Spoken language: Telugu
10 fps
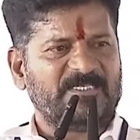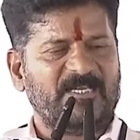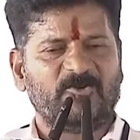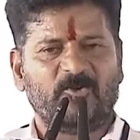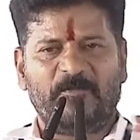
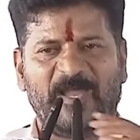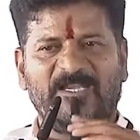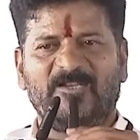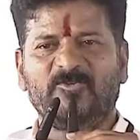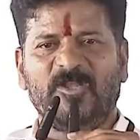లక్షల
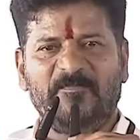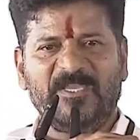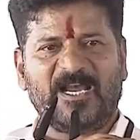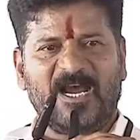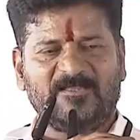రూపాయలను కూడా
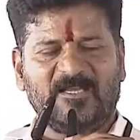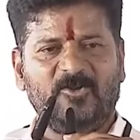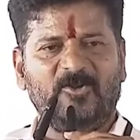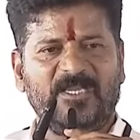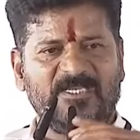మీ
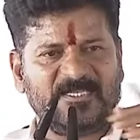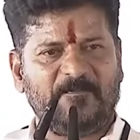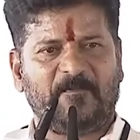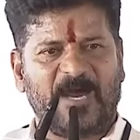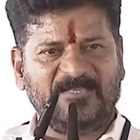ఖాతాలో వేసే
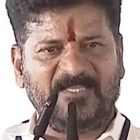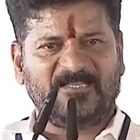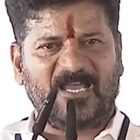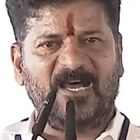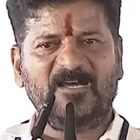
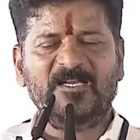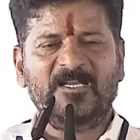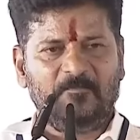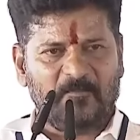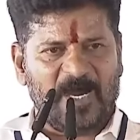బాధ్యత
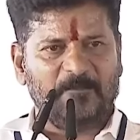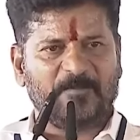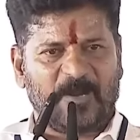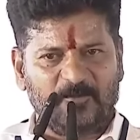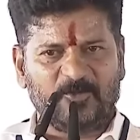మా
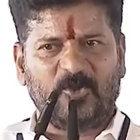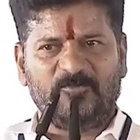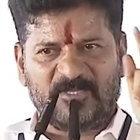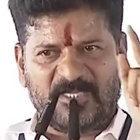ప్రభుత్వం